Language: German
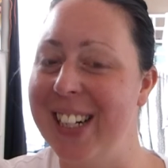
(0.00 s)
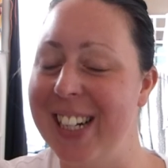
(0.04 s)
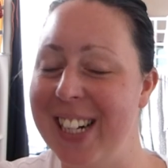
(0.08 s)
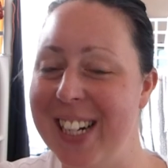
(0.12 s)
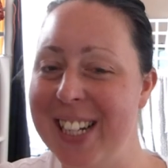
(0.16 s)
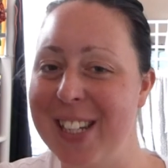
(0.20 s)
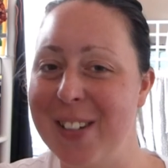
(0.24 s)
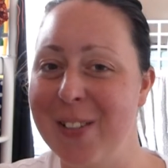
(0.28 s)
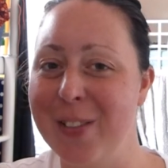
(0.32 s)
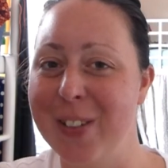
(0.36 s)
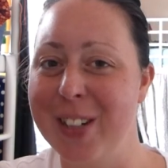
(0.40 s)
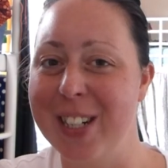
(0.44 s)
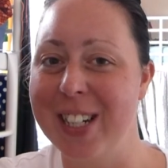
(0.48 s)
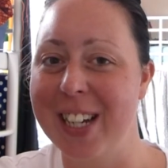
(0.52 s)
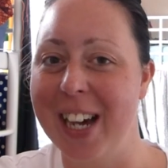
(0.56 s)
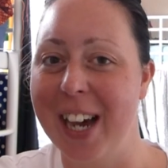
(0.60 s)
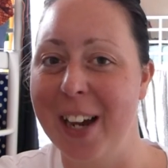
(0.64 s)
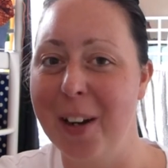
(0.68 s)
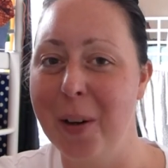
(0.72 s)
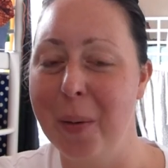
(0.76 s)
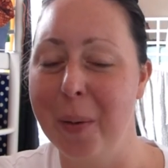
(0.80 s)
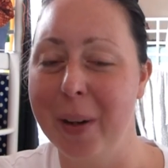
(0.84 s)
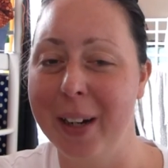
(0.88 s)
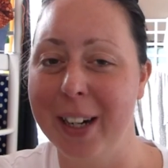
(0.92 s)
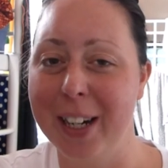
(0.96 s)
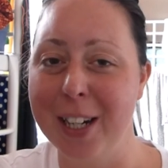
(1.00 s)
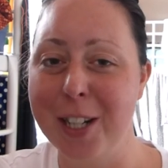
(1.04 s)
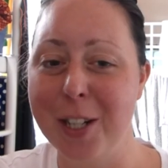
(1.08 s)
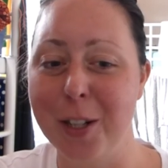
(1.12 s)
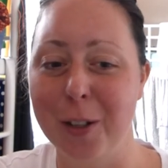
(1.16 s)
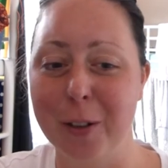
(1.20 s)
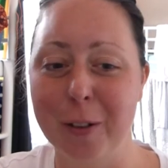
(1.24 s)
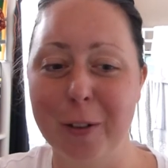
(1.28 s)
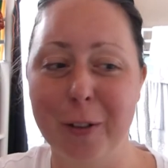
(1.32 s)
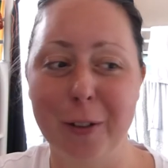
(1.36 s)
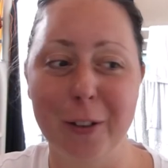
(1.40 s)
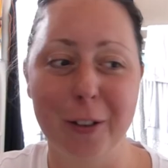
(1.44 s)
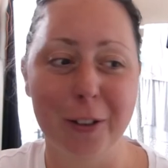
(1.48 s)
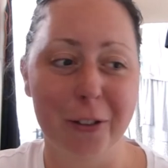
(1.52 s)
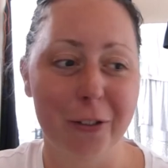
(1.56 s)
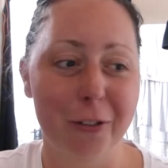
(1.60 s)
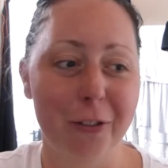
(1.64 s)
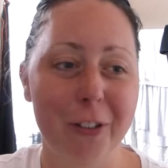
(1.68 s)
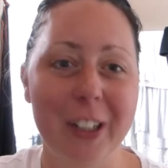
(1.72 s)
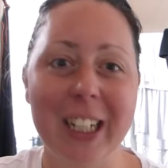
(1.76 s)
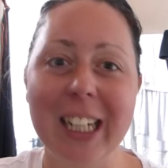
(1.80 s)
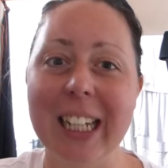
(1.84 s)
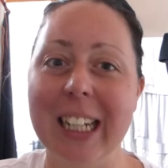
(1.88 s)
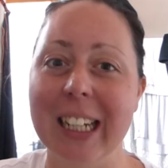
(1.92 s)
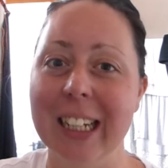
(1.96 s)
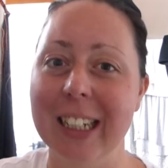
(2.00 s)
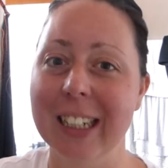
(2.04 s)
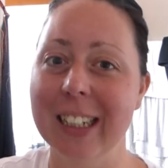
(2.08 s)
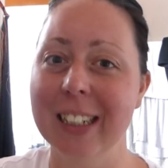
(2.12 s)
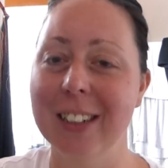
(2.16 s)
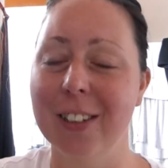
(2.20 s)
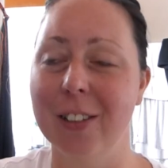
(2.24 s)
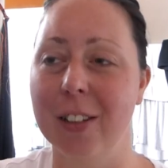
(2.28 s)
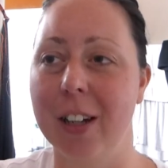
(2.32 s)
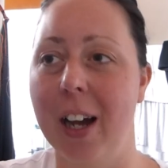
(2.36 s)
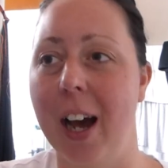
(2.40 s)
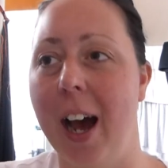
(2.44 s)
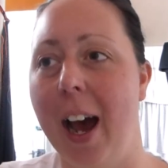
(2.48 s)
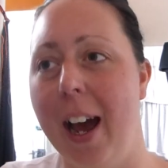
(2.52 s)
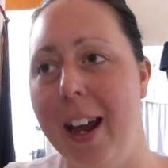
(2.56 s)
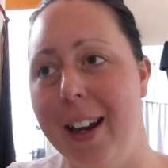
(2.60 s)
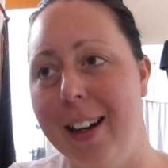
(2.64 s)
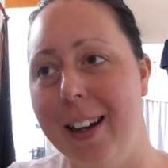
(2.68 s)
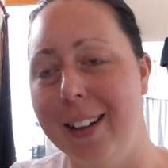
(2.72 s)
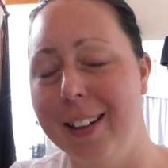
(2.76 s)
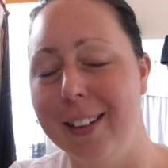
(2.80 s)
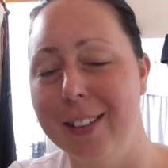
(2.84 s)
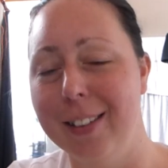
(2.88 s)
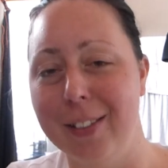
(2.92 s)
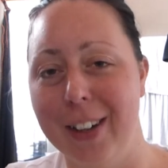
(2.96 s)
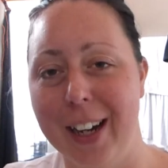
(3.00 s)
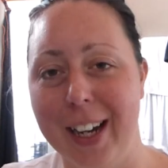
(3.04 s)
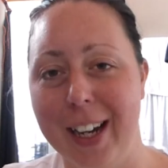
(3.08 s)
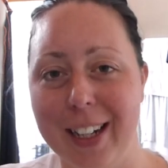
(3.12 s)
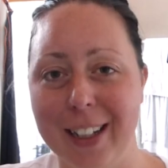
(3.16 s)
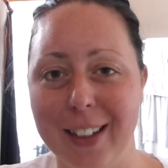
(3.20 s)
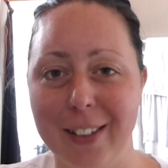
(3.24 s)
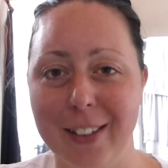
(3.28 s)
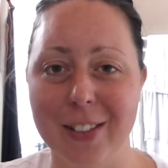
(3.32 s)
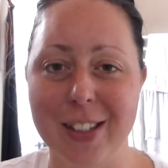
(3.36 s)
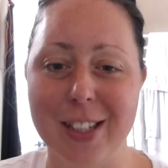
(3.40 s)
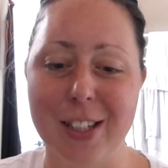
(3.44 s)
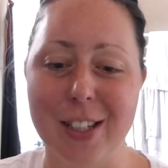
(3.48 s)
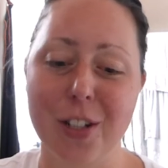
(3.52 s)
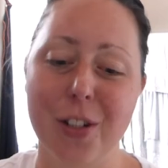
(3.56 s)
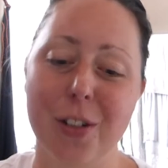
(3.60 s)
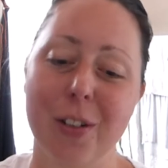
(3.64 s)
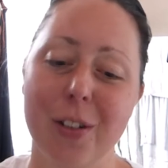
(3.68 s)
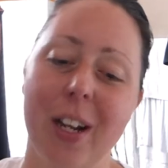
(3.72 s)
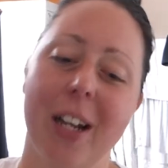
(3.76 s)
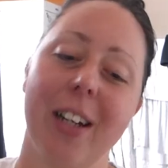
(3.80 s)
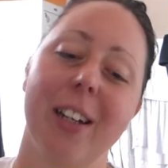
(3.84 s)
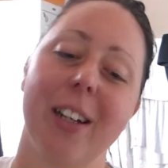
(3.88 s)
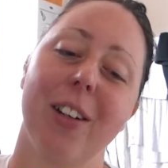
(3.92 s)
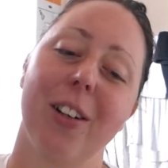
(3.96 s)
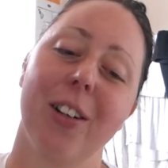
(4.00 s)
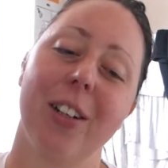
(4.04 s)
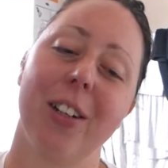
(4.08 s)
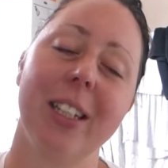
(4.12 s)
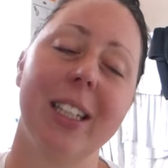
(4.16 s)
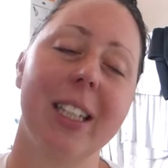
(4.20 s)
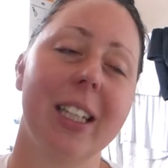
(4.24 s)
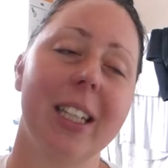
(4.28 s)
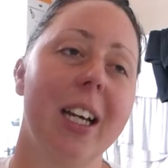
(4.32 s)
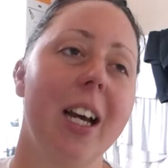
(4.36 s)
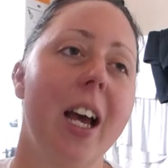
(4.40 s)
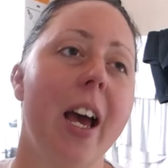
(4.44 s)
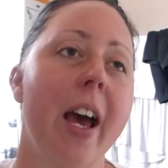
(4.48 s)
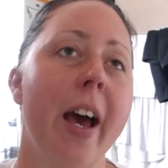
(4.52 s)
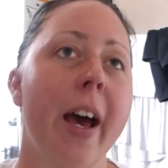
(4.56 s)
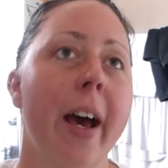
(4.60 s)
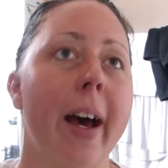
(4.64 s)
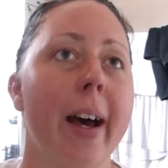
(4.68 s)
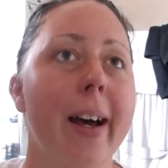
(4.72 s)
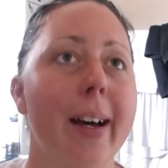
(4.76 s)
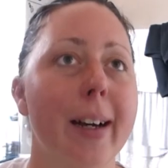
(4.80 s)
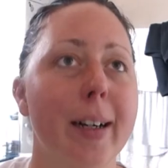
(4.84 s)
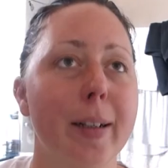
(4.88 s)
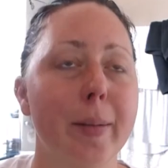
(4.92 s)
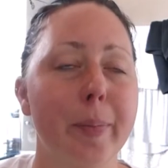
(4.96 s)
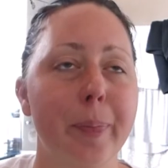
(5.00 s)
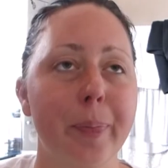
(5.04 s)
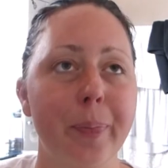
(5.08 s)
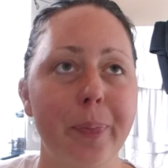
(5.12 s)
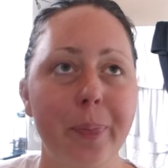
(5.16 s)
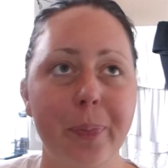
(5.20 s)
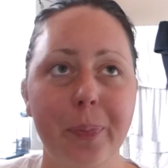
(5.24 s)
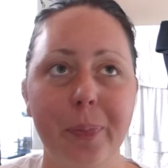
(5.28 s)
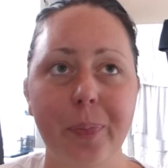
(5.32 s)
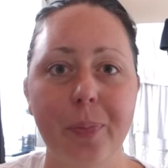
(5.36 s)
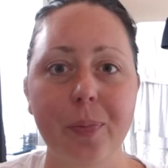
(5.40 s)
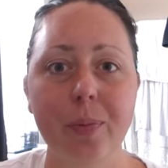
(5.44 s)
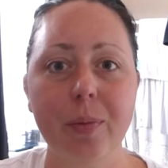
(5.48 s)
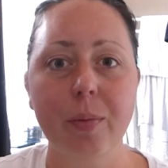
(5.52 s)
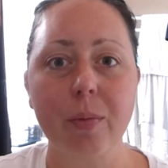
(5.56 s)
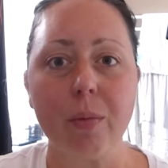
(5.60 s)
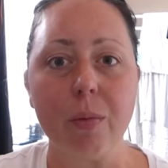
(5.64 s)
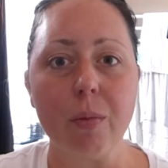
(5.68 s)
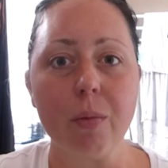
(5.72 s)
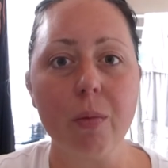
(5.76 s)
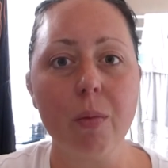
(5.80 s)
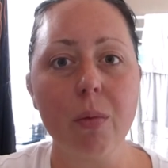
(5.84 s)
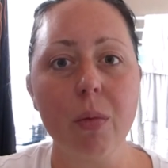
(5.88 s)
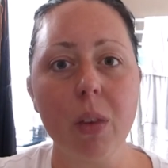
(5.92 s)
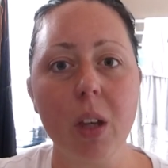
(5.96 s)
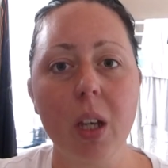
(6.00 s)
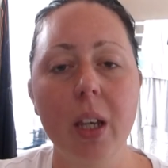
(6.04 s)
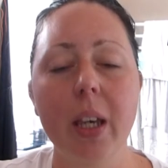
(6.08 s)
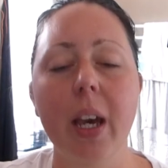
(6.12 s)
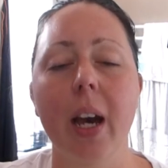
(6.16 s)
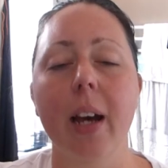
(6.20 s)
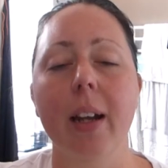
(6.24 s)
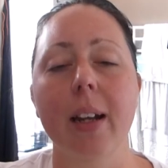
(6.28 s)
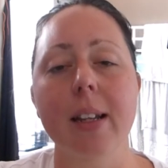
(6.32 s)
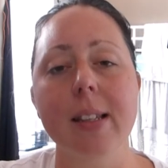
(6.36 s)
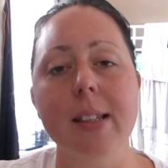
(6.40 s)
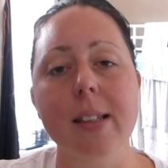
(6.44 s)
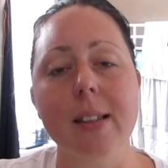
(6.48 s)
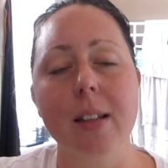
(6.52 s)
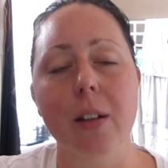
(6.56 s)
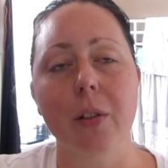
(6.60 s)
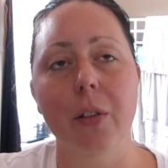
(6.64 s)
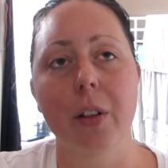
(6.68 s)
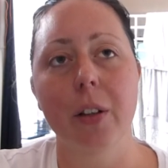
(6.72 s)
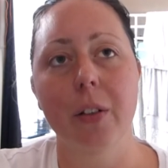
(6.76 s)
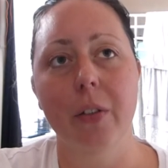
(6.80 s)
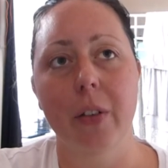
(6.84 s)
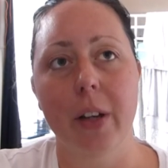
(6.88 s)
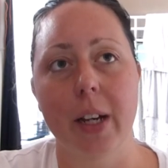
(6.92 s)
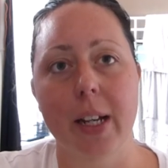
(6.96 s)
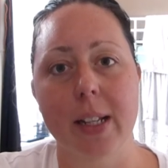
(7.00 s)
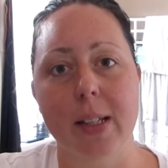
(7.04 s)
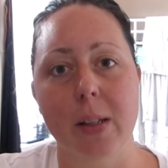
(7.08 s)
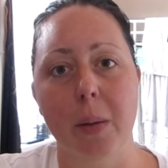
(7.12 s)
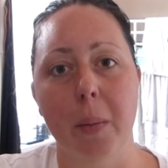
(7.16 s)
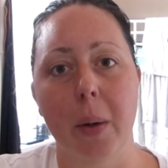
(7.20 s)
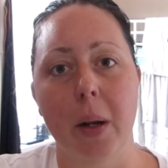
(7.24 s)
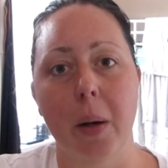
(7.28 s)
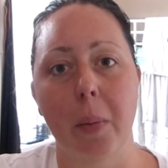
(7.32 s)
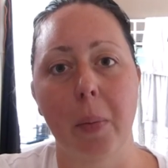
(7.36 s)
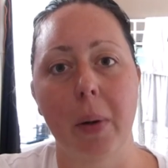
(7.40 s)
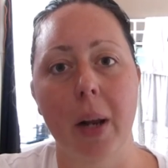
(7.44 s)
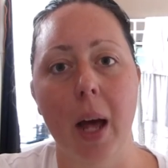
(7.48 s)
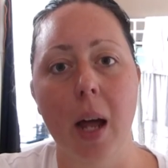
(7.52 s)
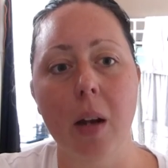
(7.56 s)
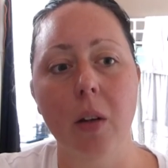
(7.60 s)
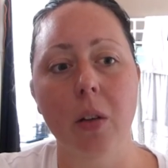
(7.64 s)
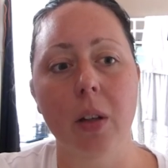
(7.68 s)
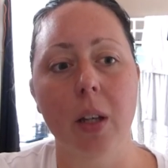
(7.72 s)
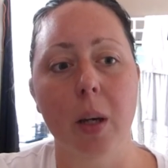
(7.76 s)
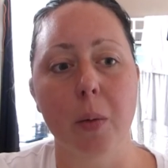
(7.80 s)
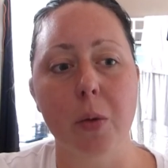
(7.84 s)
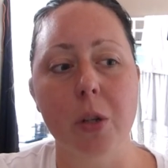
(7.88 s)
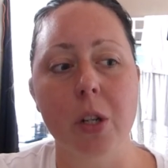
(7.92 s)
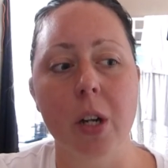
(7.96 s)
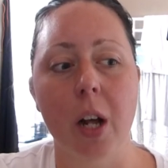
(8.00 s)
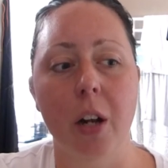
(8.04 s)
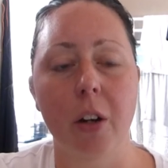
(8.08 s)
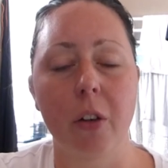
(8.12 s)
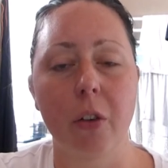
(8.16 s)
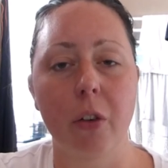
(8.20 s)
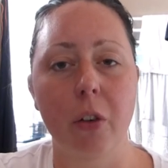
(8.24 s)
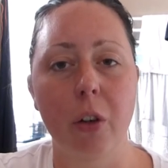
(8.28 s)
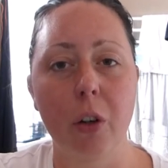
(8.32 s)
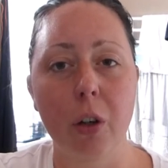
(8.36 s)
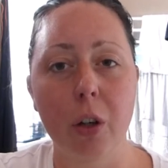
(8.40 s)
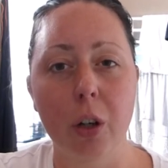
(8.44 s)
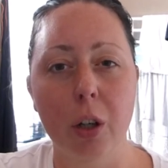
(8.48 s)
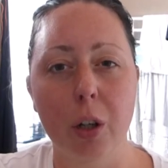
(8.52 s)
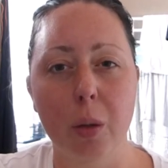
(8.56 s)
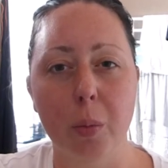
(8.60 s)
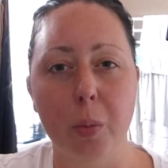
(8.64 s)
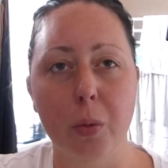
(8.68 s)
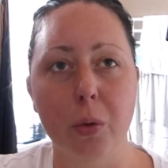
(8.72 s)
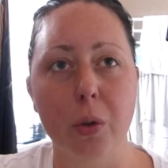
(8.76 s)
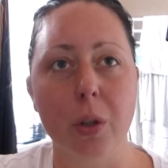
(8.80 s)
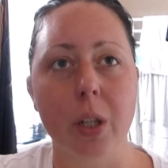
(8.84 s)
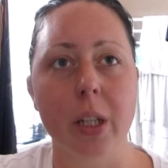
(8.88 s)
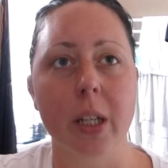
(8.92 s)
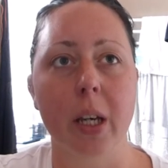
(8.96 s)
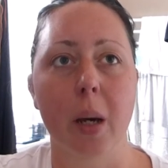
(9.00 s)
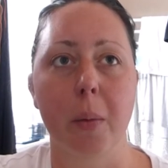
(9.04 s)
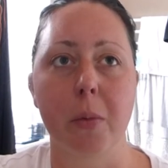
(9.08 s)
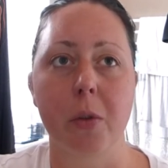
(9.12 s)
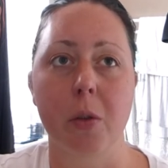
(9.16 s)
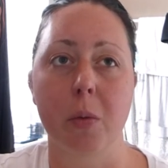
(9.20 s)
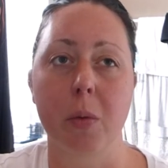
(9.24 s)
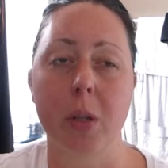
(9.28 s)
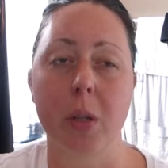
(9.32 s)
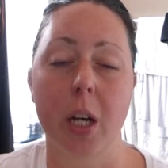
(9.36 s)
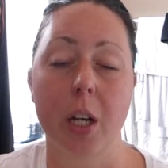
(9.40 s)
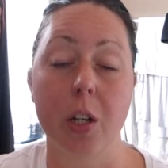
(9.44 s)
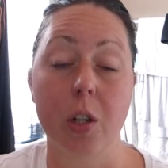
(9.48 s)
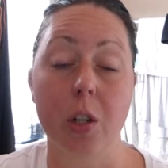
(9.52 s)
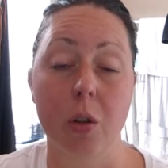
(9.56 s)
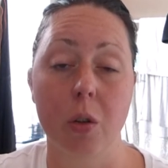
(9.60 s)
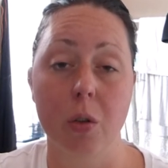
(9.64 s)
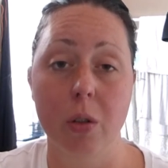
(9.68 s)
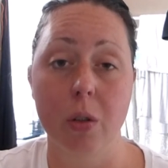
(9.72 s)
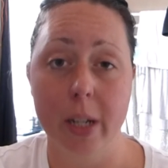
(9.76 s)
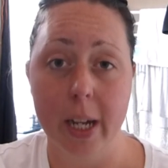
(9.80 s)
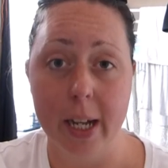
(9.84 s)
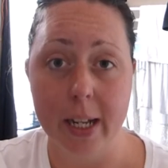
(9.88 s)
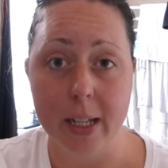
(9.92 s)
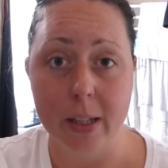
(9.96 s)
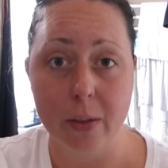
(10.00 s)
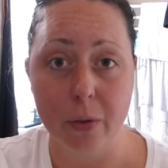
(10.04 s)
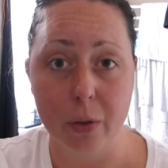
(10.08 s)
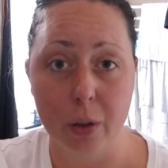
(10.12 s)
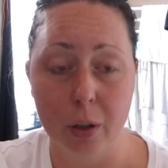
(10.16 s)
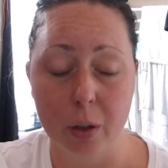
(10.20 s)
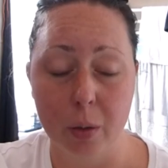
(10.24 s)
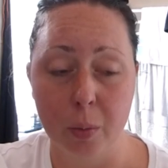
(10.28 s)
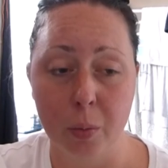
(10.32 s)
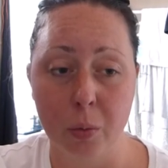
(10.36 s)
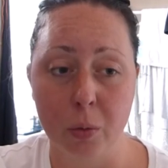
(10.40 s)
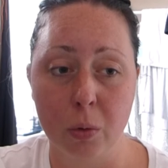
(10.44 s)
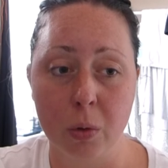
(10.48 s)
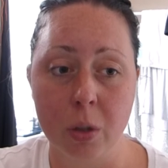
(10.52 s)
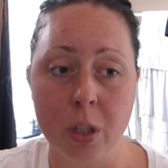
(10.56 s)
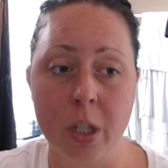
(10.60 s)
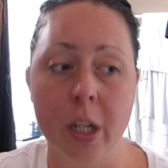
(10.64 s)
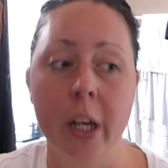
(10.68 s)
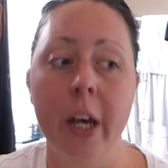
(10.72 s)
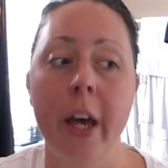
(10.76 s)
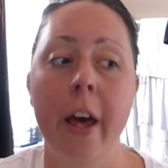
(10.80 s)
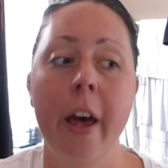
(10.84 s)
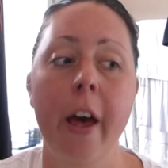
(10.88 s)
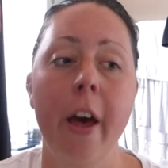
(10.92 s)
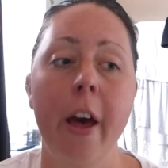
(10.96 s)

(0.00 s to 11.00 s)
weil das wird eine Überraschung für viele oder einige, weil einige wissen schon, andere noch nicht. Ähm, ja, das ist auf jeden Fall jetzt so meine Planung. Ich habe schon alle Flüge gebucht, ich habe zum Teil schon Hotels vorgebucht,